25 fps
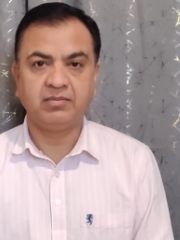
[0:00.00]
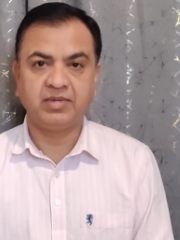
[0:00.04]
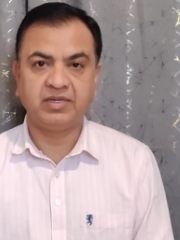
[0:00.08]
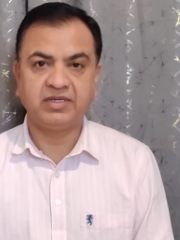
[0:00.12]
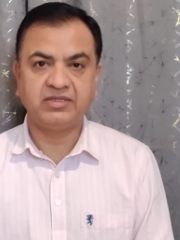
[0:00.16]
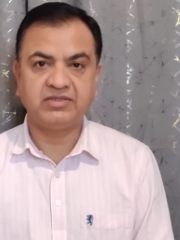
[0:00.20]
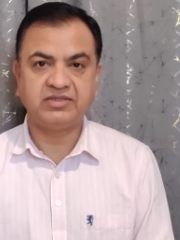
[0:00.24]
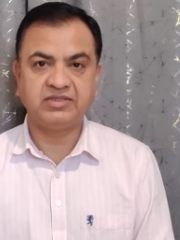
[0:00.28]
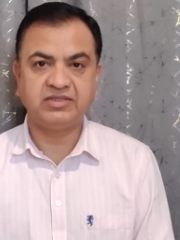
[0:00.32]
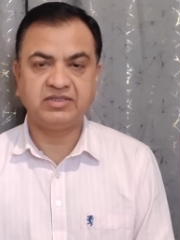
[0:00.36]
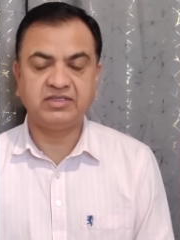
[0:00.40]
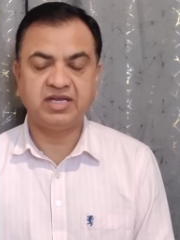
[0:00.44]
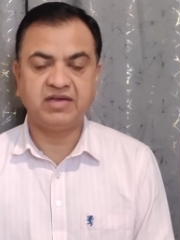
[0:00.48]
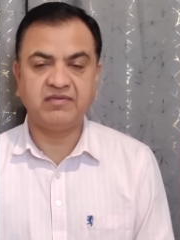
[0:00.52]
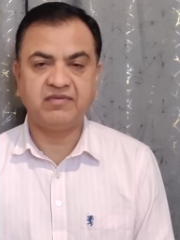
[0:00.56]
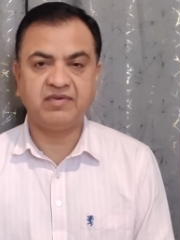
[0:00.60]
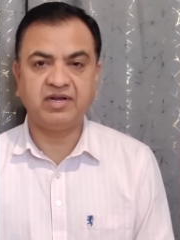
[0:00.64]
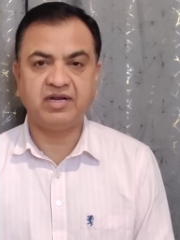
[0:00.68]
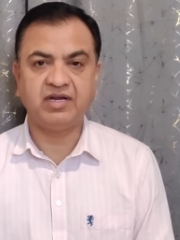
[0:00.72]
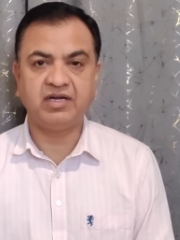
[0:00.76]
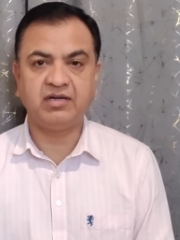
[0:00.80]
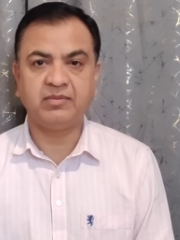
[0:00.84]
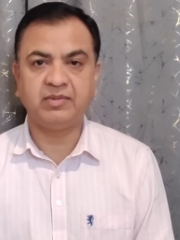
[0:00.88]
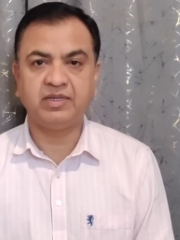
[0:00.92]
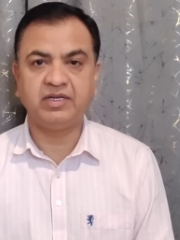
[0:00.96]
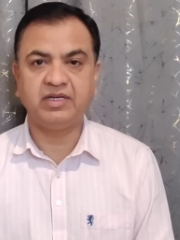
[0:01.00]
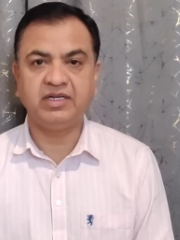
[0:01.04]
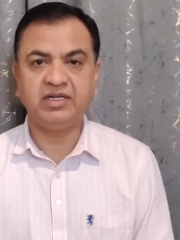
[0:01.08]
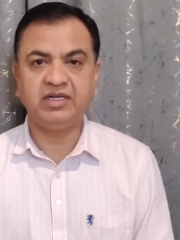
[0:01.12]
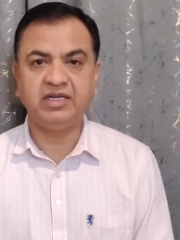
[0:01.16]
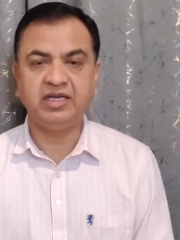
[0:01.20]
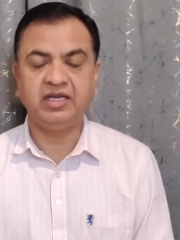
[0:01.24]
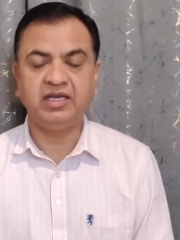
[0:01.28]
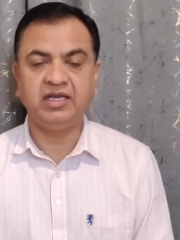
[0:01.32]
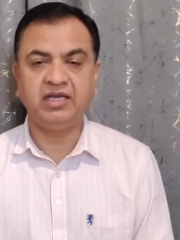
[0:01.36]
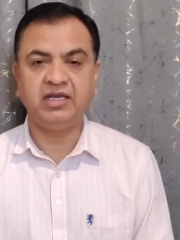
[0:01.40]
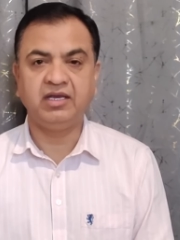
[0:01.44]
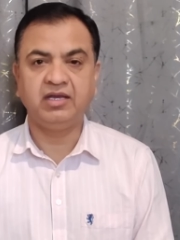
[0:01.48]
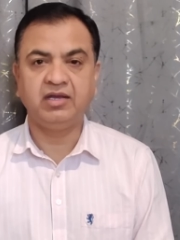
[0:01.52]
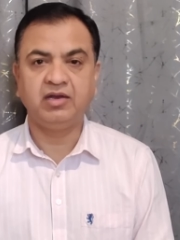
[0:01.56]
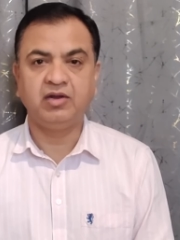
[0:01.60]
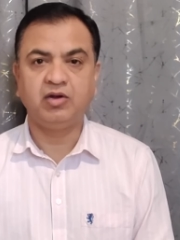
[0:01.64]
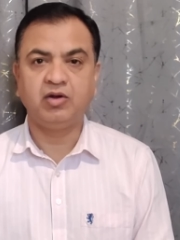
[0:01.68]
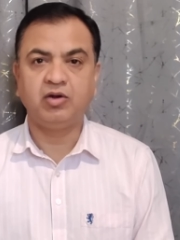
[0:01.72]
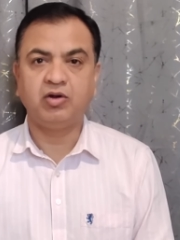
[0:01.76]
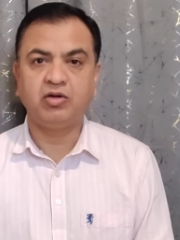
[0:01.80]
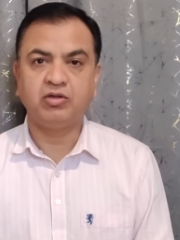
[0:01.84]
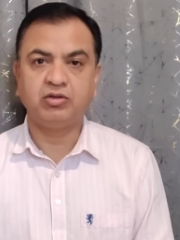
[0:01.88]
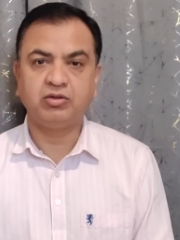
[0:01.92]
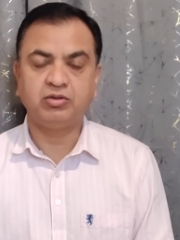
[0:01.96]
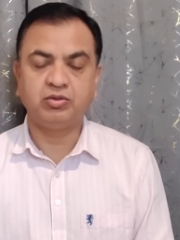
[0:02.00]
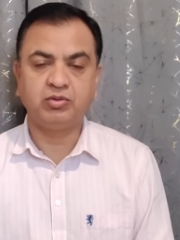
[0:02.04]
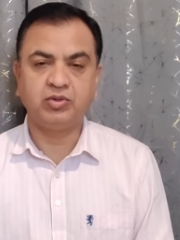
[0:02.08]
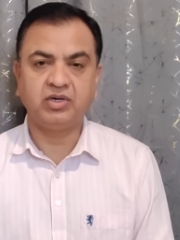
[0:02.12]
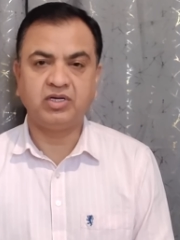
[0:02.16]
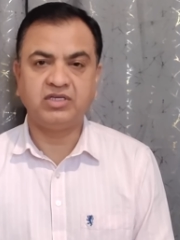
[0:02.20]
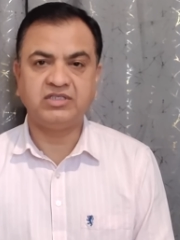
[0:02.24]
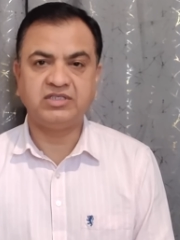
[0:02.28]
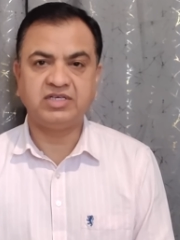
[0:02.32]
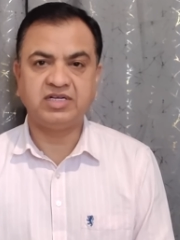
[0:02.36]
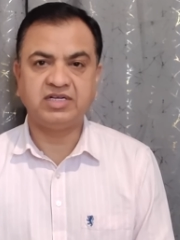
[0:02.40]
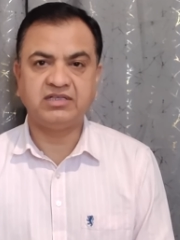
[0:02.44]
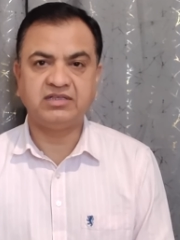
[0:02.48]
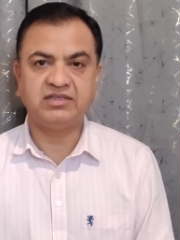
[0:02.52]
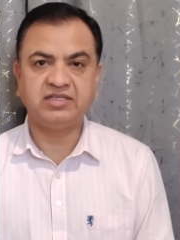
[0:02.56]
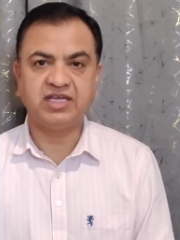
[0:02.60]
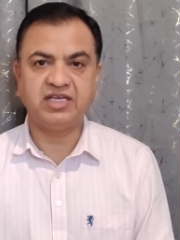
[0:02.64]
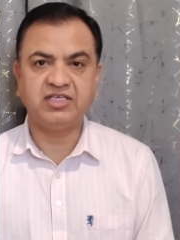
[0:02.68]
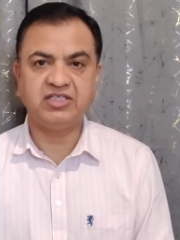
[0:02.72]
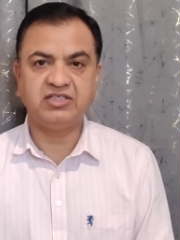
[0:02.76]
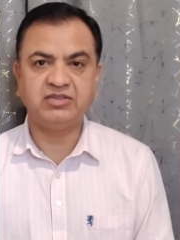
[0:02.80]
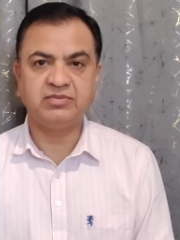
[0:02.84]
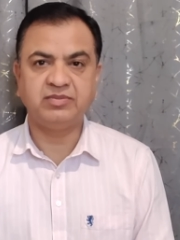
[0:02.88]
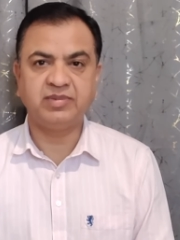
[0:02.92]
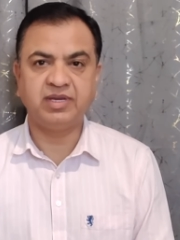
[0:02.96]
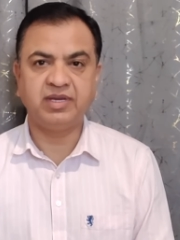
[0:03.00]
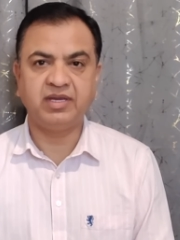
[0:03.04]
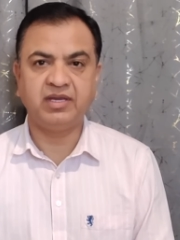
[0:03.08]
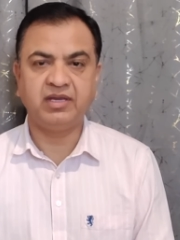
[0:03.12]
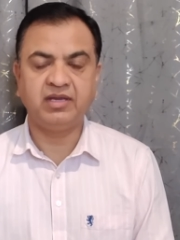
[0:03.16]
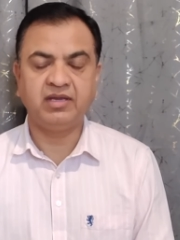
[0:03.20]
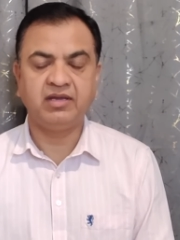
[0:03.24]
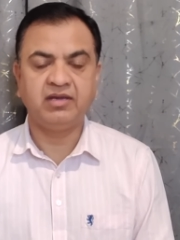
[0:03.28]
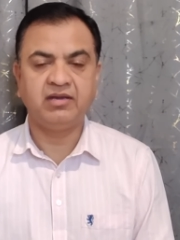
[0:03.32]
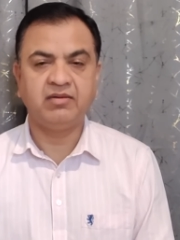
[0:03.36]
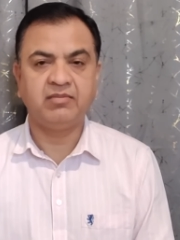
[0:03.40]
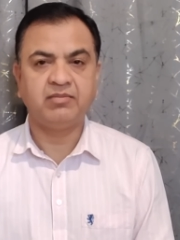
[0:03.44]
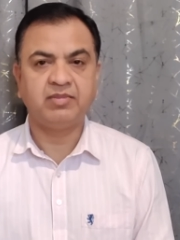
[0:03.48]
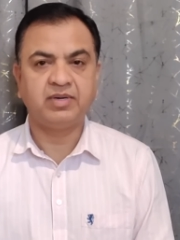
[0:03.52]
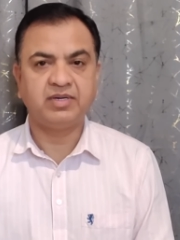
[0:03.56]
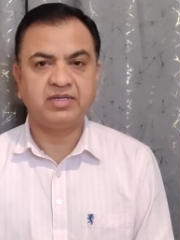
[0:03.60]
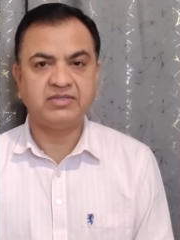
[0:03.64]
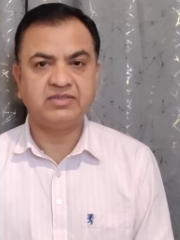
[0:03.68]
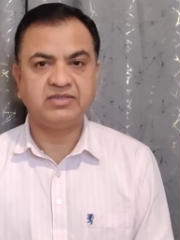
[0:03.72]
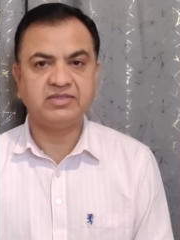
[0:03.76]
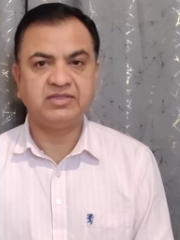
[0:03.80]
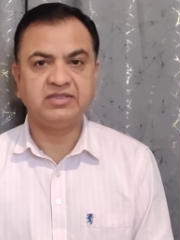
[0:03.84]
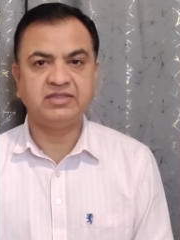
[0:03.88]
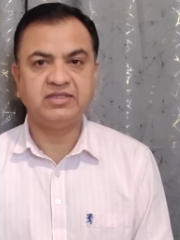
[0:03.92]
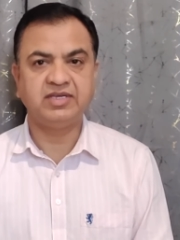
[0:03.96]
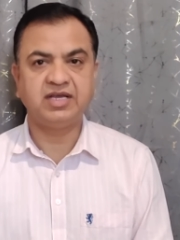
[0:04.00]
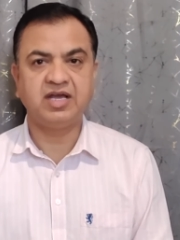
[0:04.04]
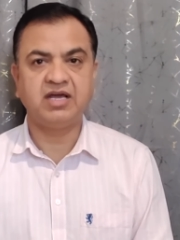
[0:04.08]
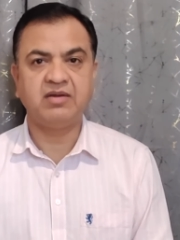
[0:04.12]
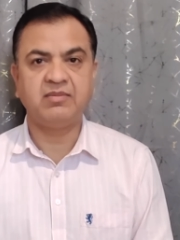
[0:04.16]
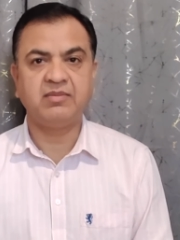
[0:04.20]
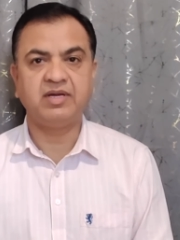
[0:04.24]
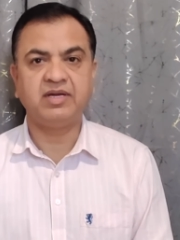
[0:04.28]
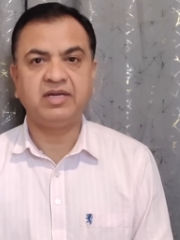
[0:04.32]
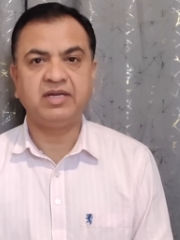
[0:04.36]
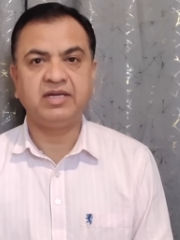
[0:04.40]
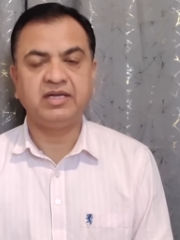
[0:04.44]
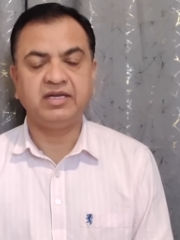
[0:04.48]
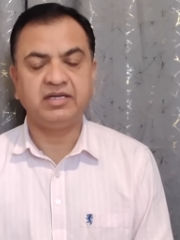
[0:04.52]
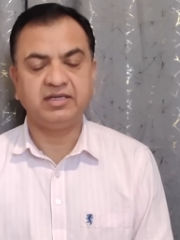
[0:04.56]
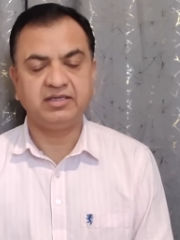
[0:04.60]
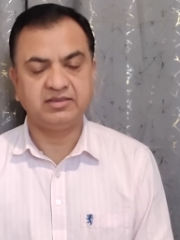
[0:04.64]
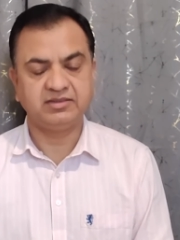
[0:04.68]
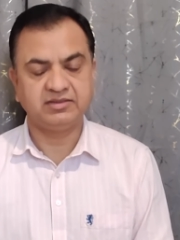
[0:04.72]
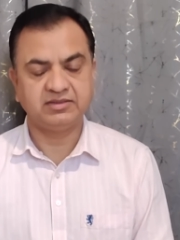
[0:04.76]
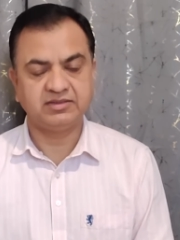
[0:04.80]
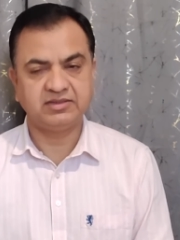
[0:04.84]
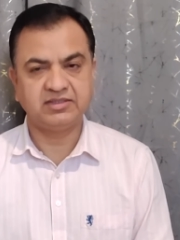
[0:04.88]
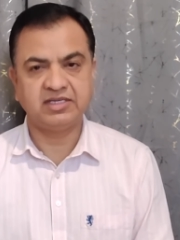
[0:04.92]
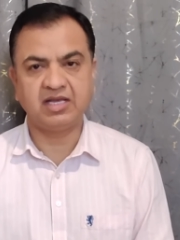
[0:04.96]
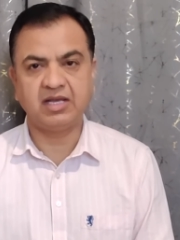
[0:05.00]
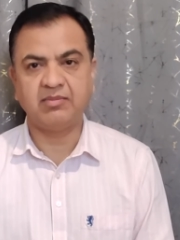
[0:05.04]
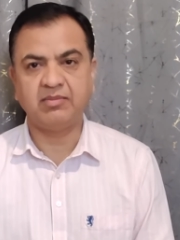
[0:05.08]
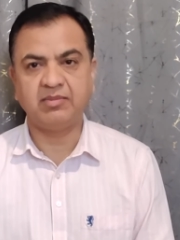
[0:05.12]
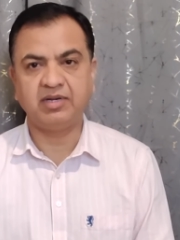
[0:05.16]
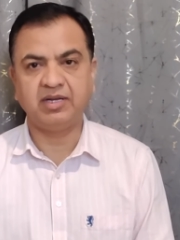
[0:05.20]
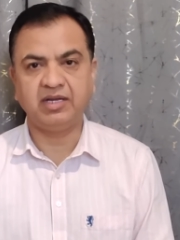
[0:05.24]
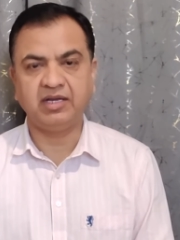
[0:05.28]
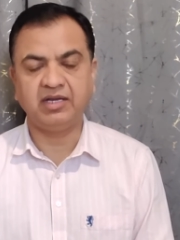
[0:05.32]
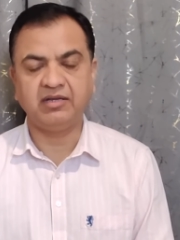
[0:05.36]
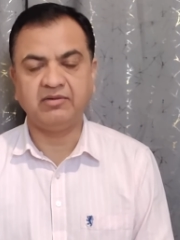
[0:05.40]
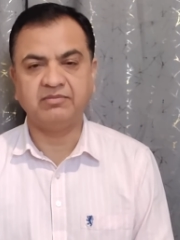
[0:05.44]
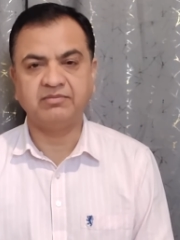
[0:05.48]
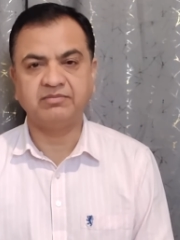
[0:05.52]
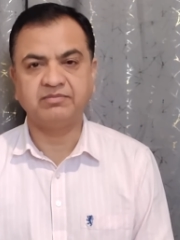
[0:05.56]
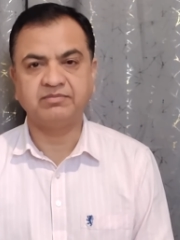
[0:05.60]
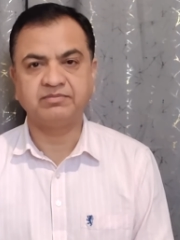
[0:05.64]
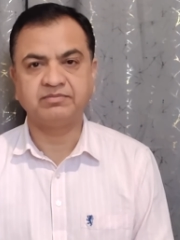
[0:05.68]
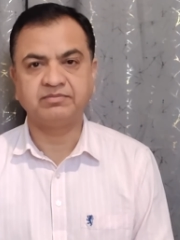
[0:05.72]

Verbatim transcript: परिस्थितियां विकट बनेंगी और 2023 में परिस्थितियां हमारे सामने हैं